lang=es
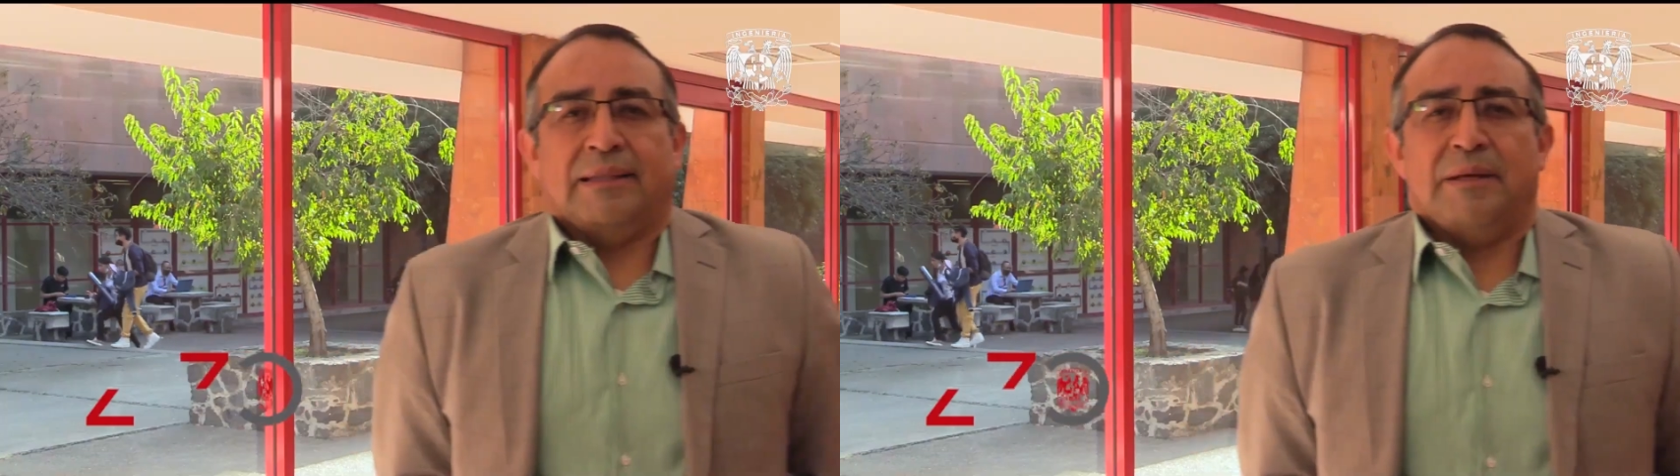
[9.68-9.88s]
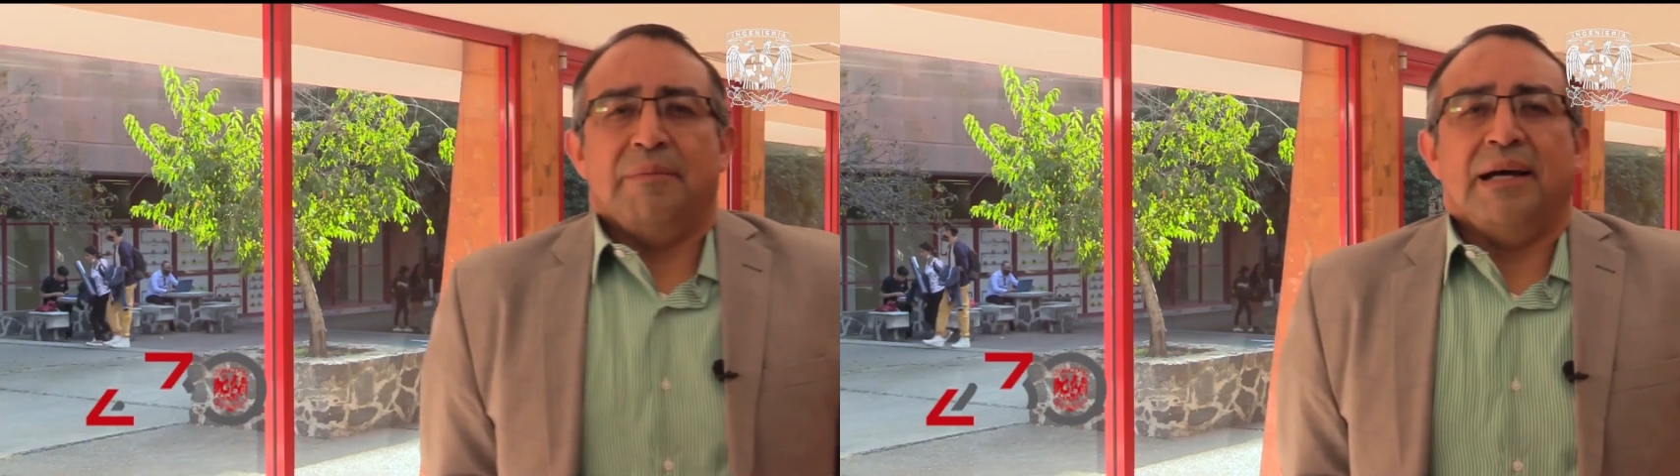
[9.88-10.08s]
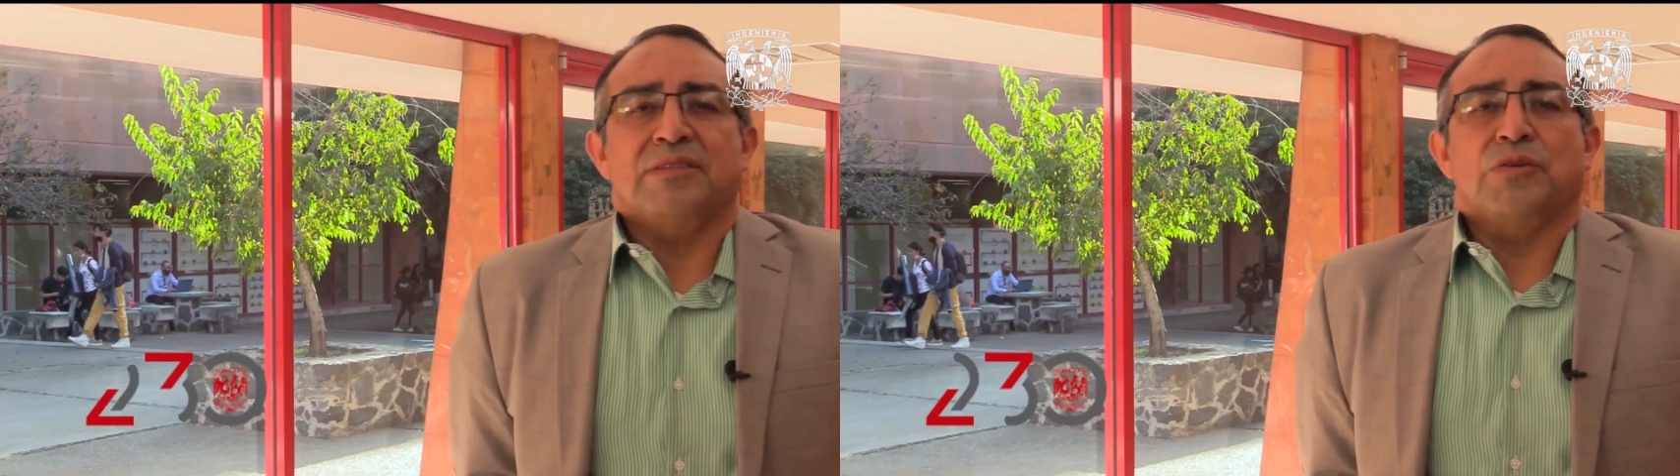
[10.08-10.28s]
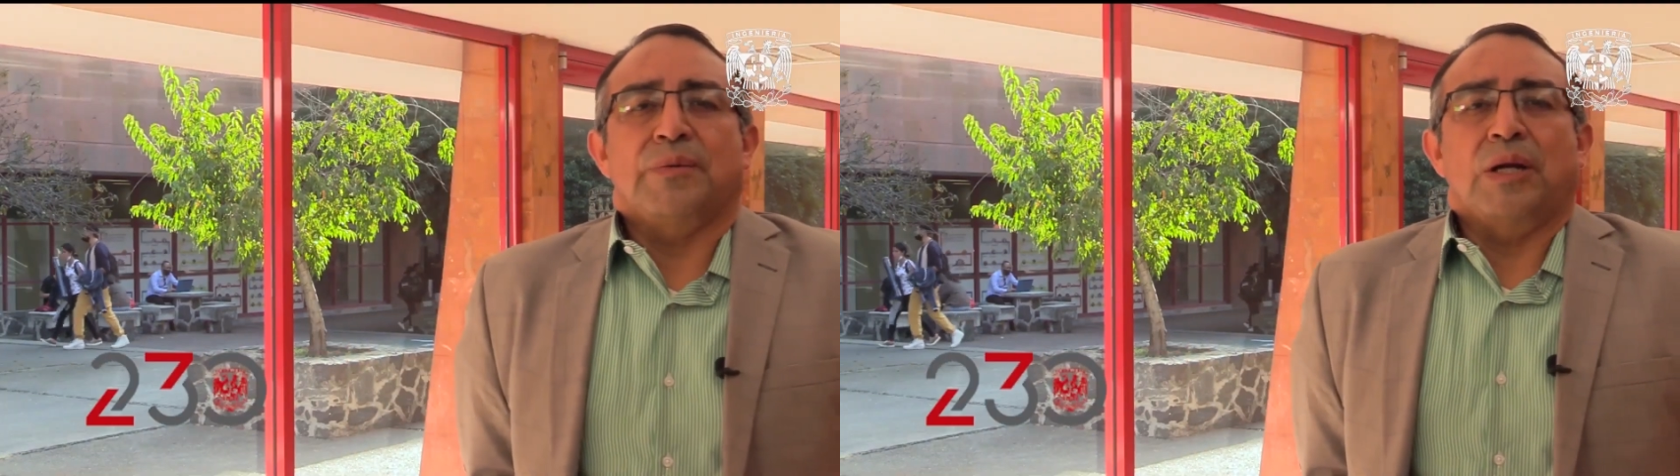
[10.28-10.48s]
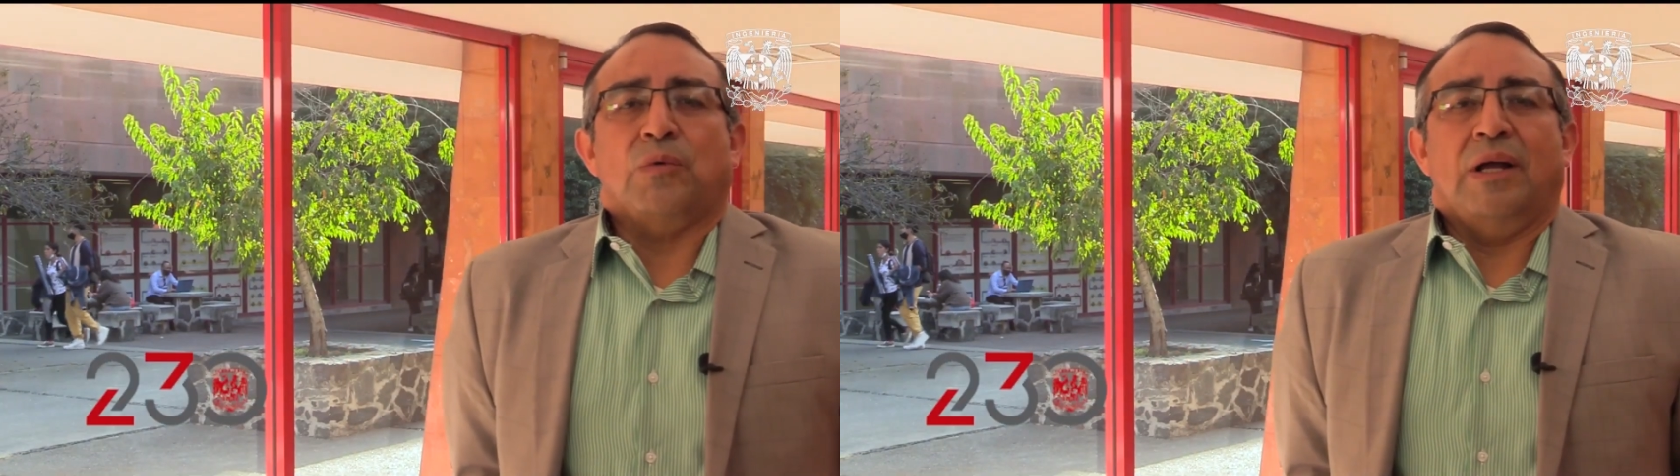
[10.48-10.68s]
El tema
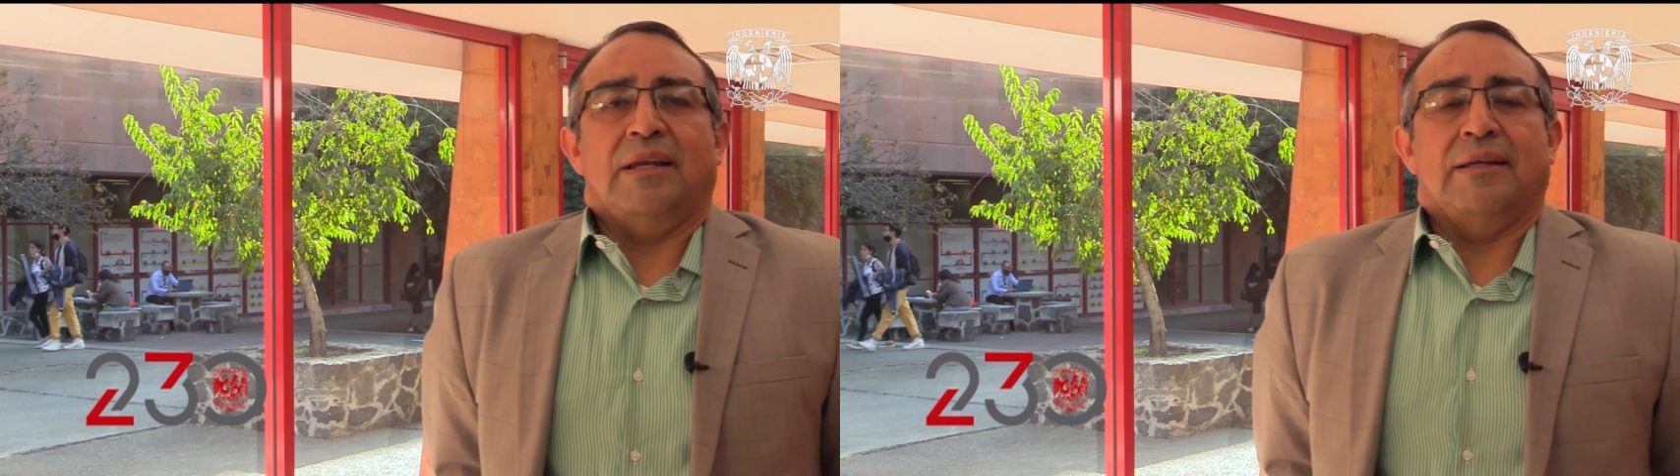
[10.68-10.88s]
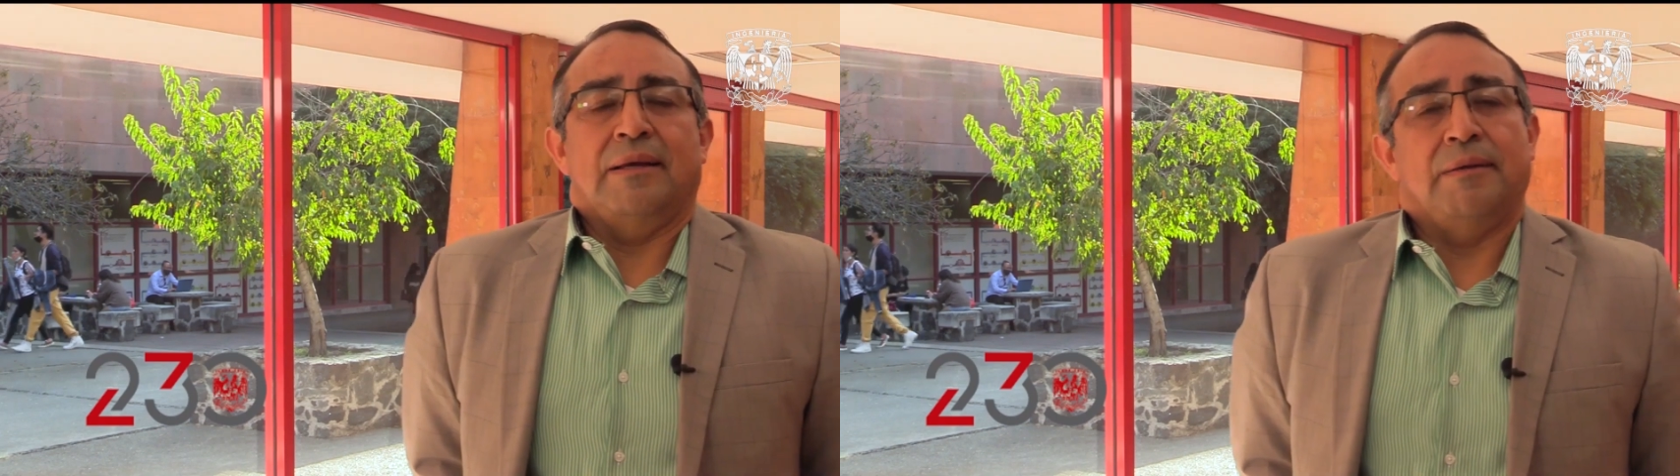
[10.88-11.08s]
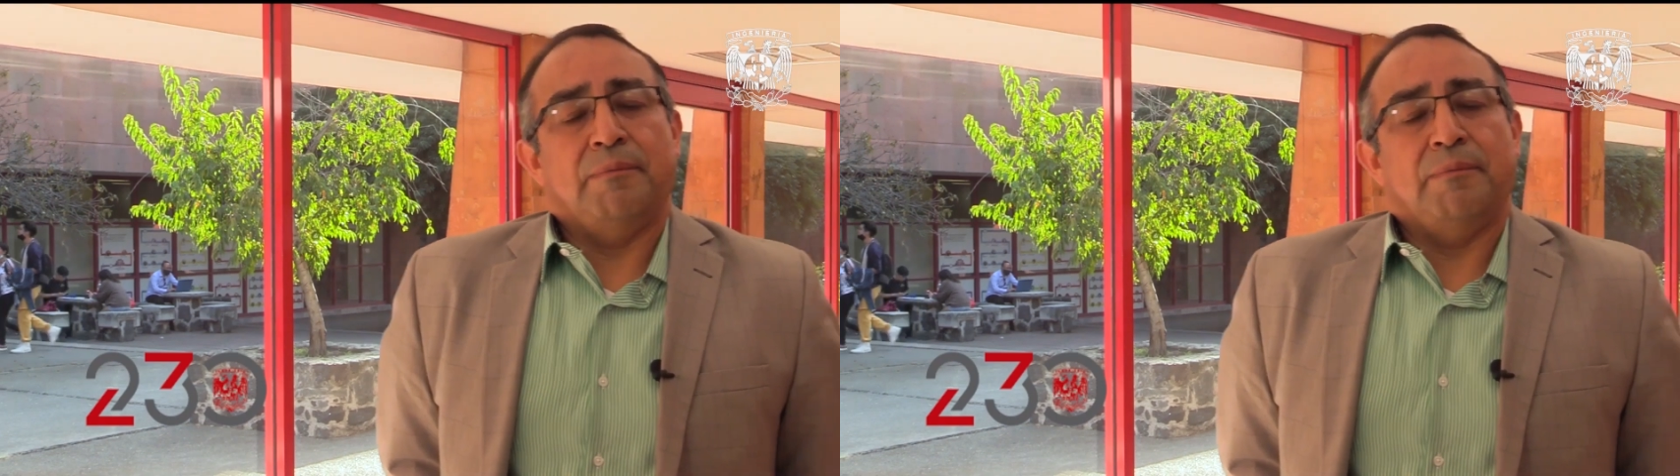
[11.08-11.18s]
sobre el cual